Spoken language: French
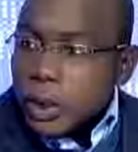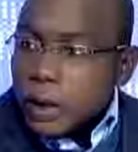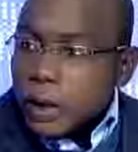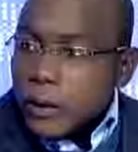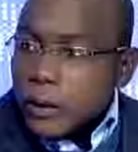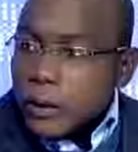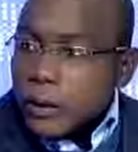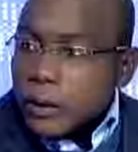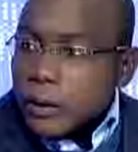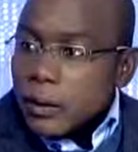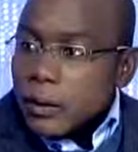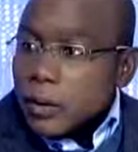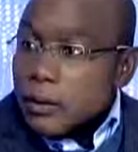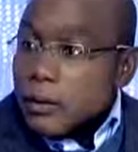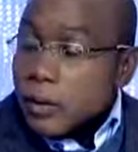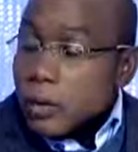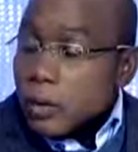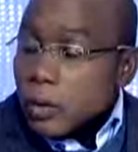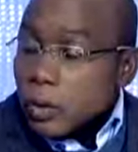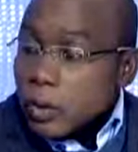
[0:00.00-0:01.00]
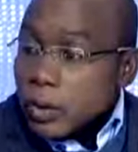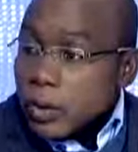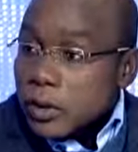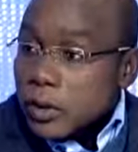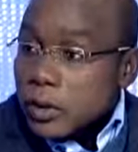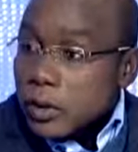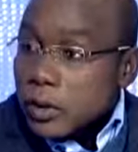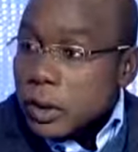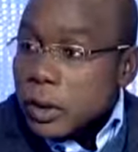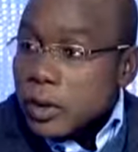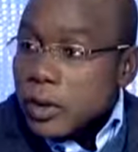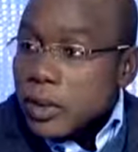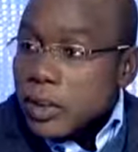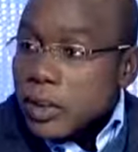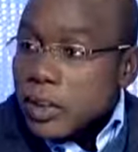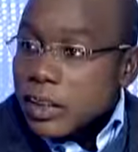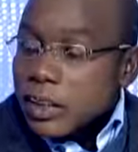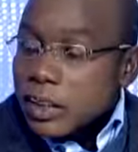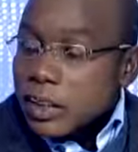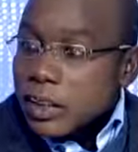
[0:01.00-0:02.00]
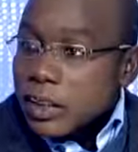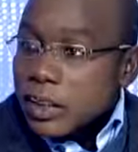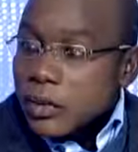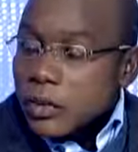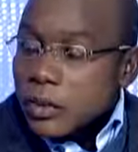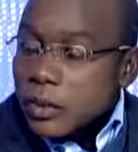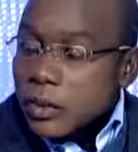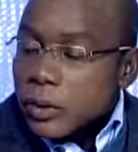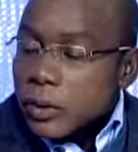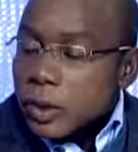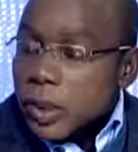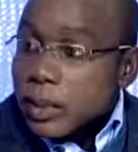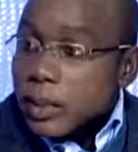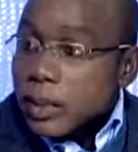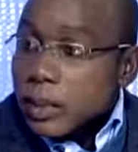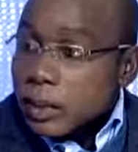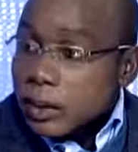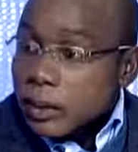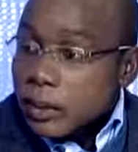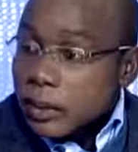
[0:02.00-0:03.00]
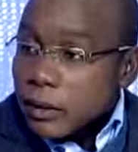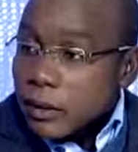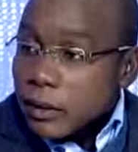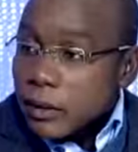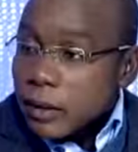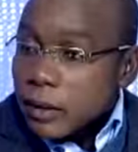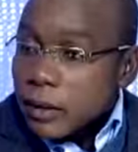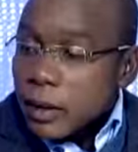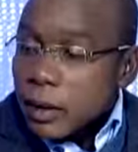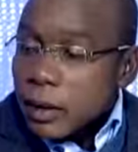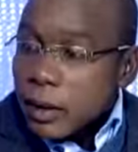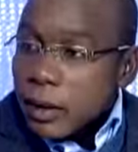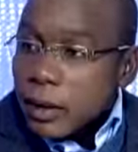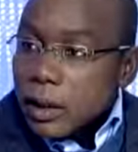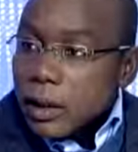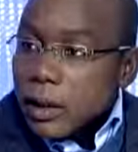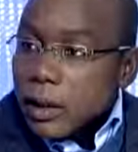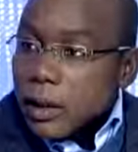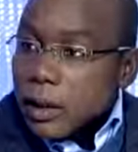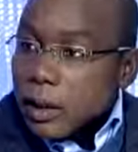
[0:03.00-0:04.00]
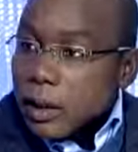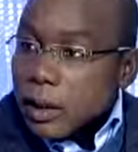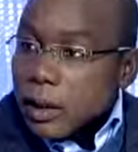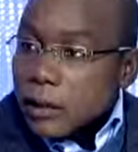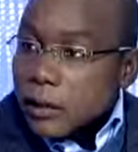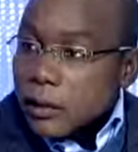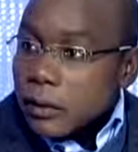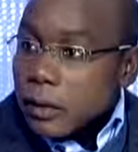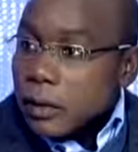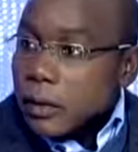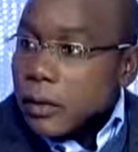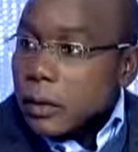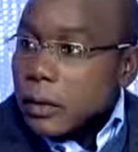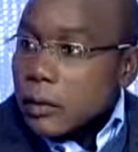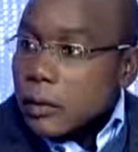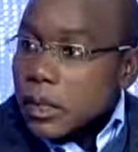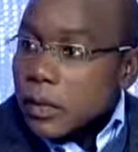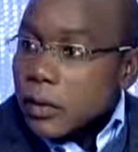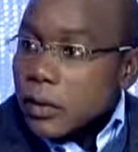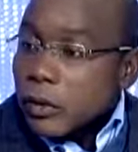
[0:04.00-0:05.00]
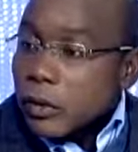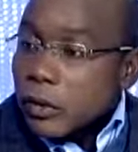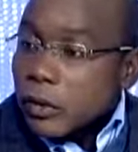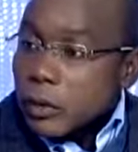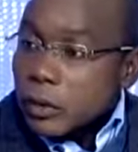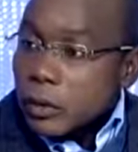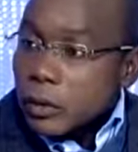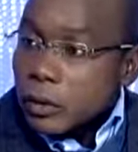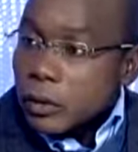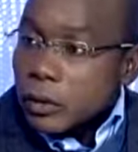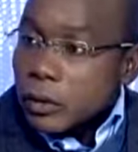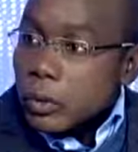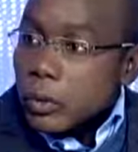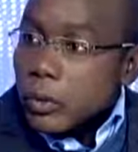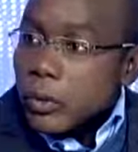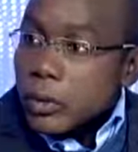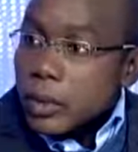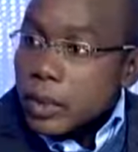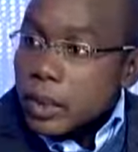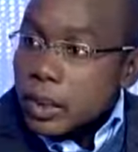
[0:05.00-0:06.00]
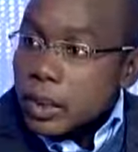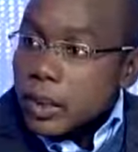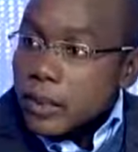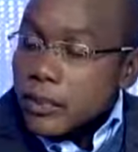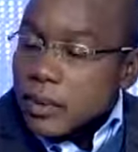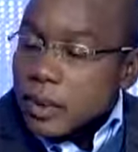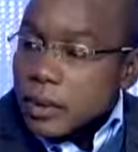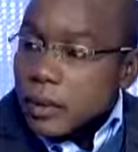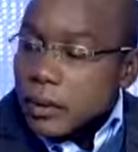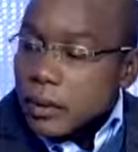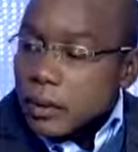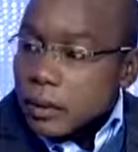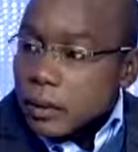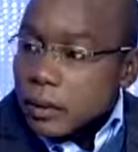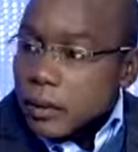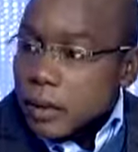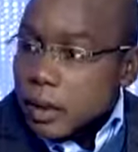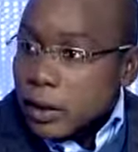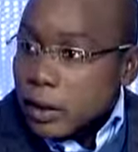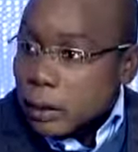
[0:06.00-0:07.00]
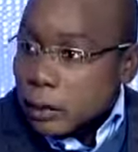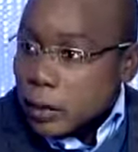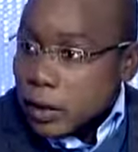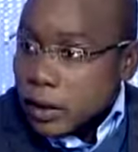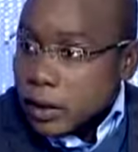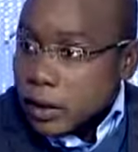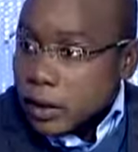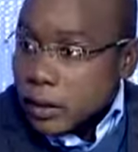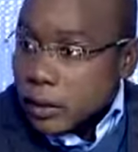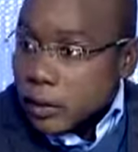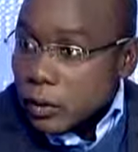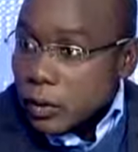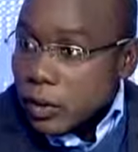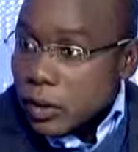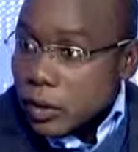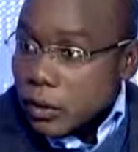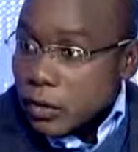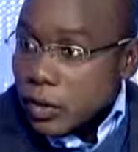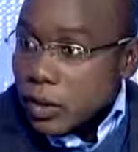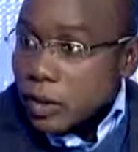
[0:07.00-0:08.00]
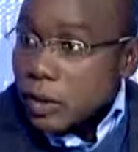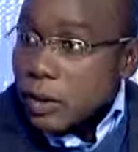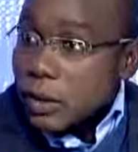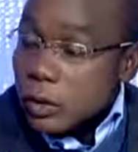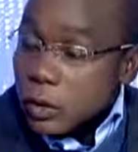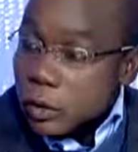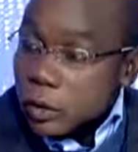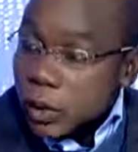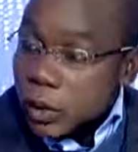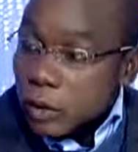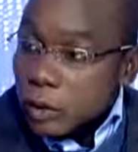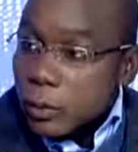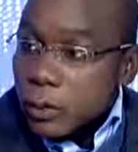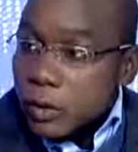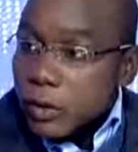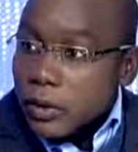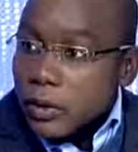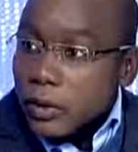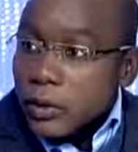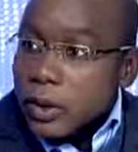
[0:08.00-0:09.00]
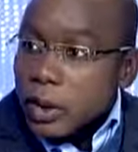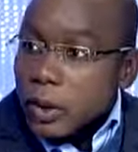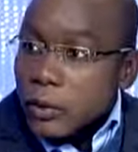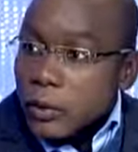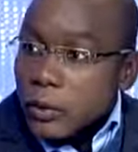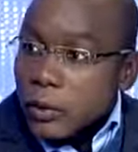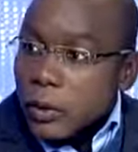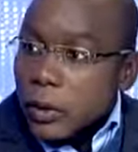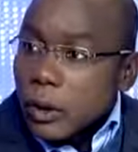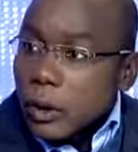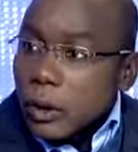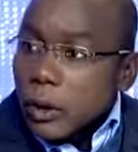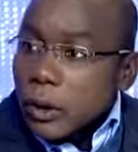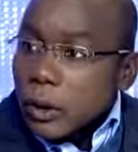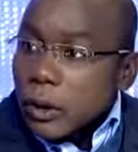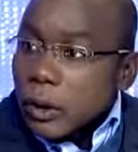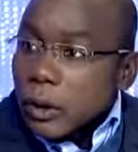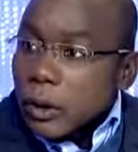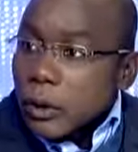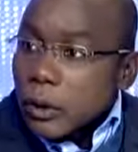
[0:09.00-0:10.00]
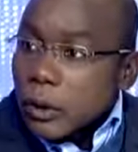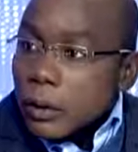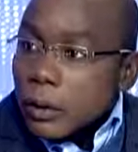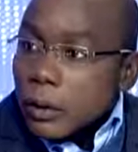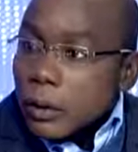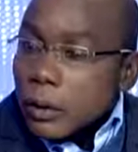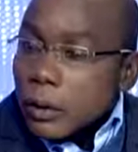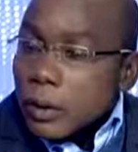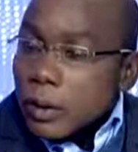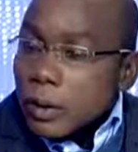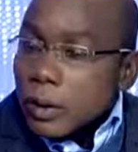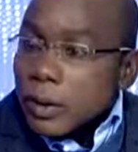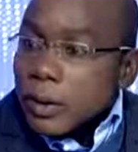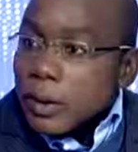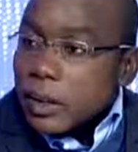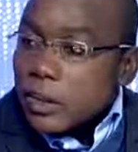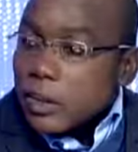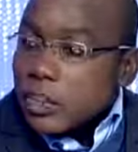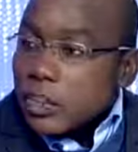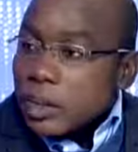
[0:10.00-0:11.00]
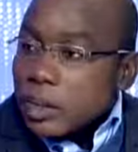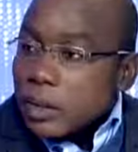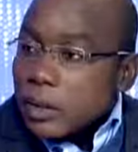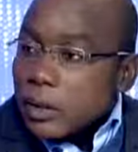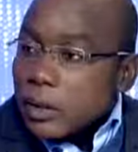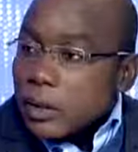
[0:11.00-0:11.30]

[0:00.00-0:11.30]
il y a en Afrique de l'Ouest en tout cas une initiative euh, intéressante qui est en train d'être mise en œuvre de concert avec euh, certains prestataires de services qui seront d'ailleurs présents au salon. Euh, il s'agit